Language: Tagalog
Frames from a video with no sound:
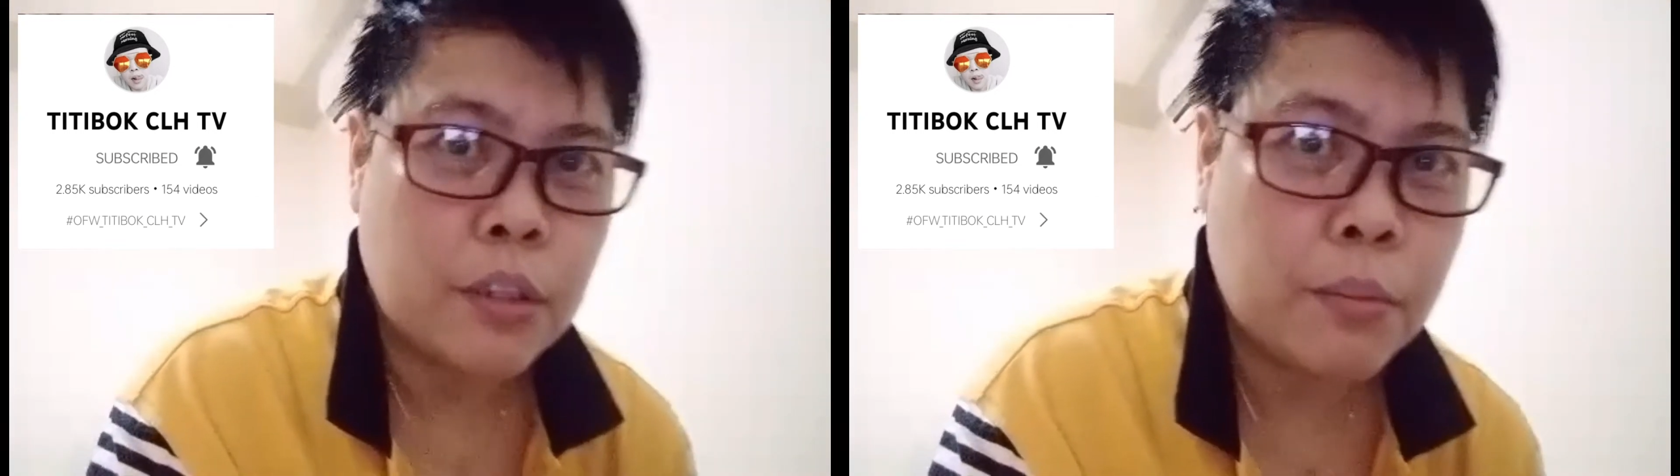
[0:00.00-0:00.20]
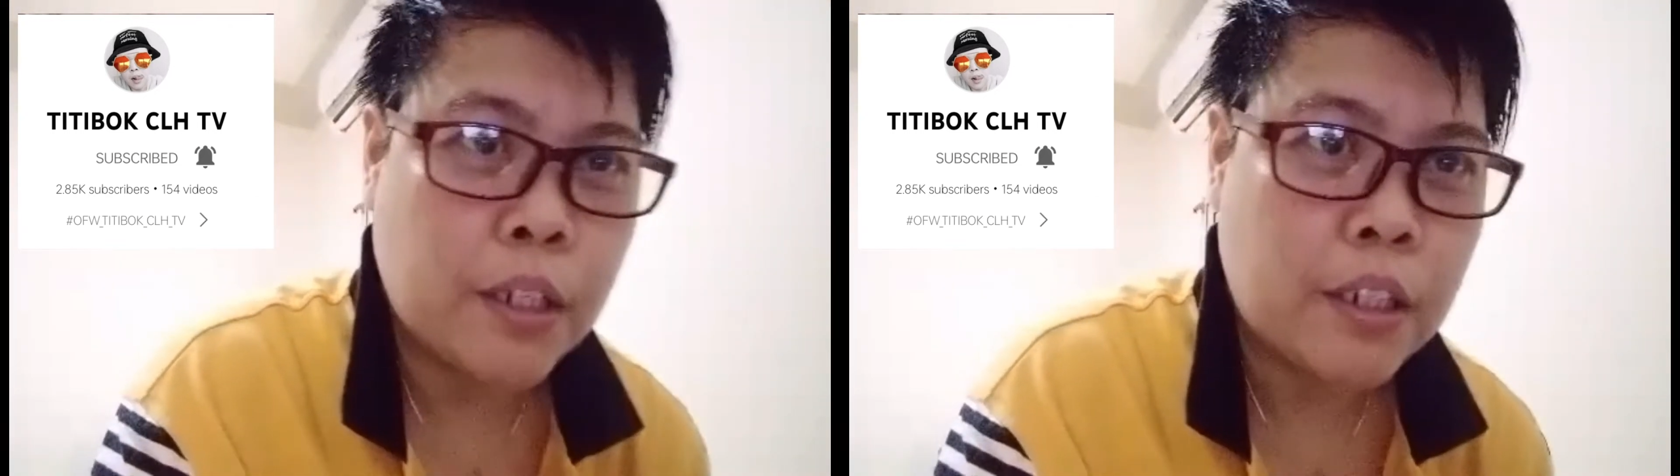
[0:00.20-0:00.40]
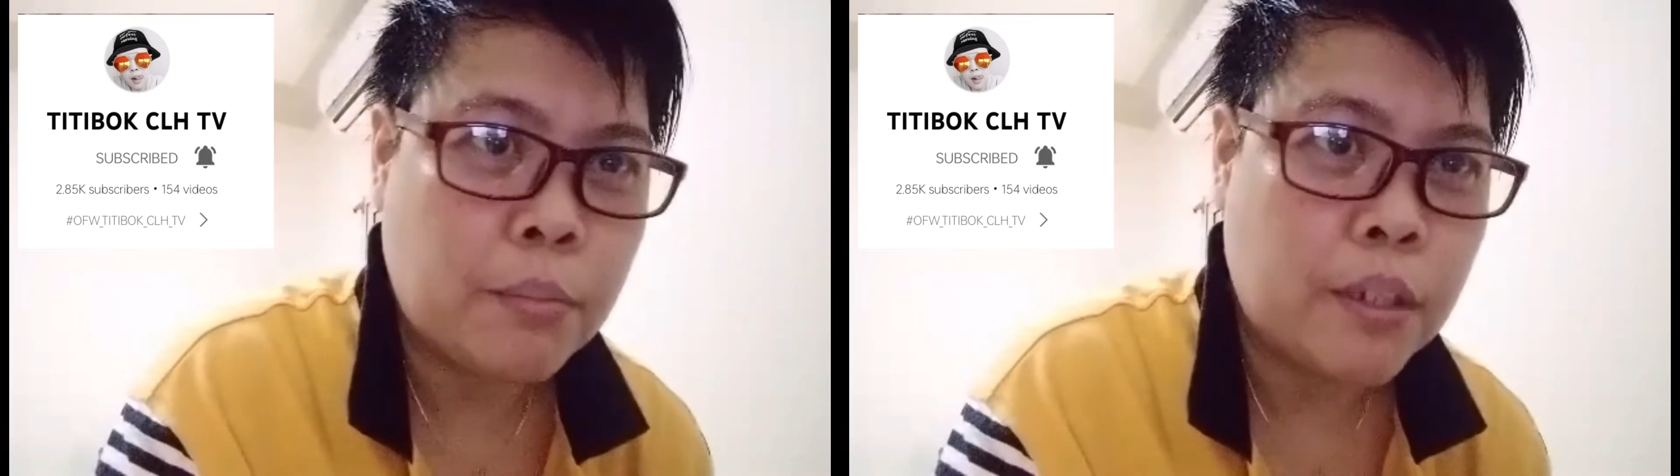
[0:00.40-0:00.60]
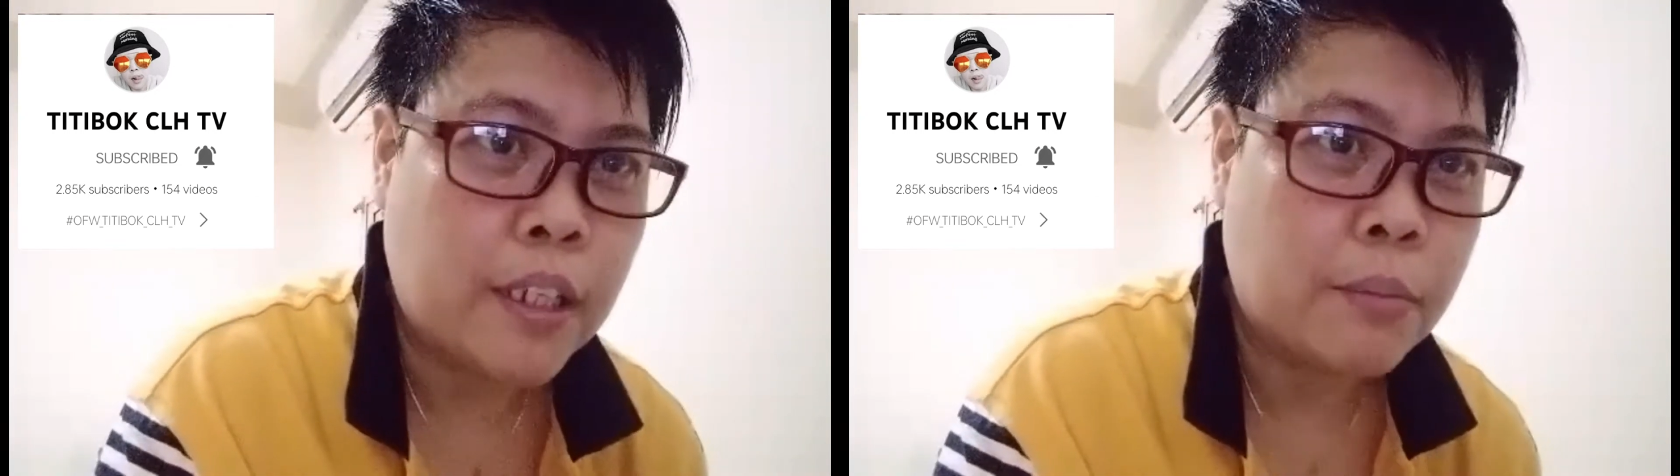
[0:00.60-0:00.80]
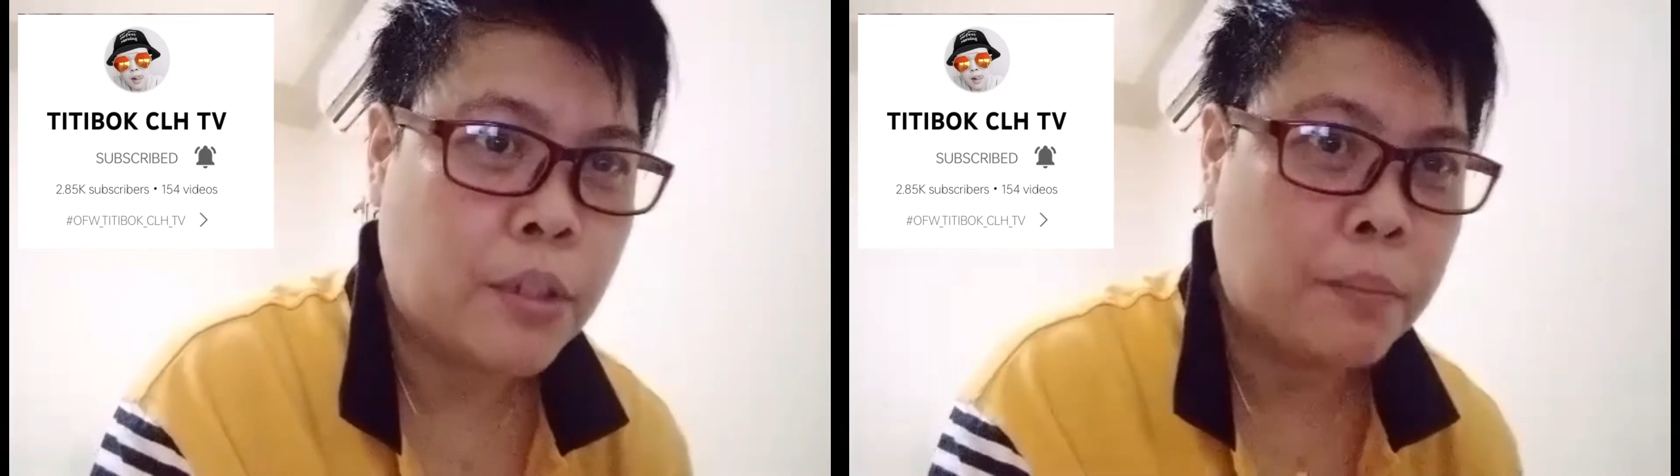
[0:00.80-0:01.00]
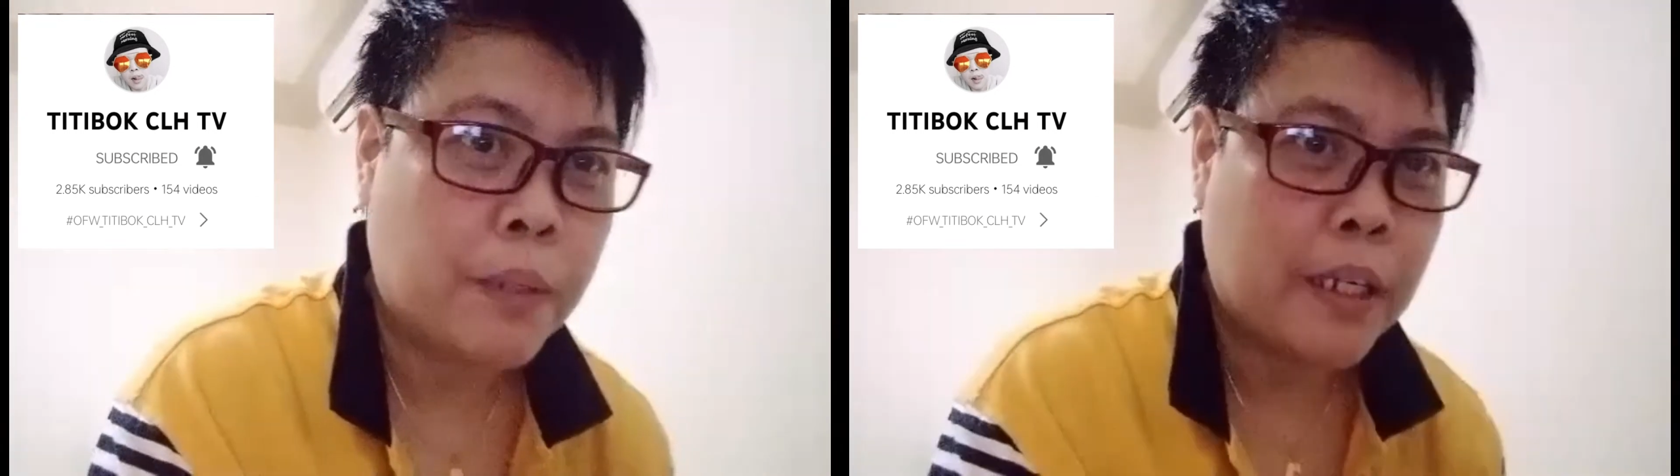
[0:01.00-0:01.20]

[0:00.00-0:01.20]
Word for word: sa mga nabigyan mo ng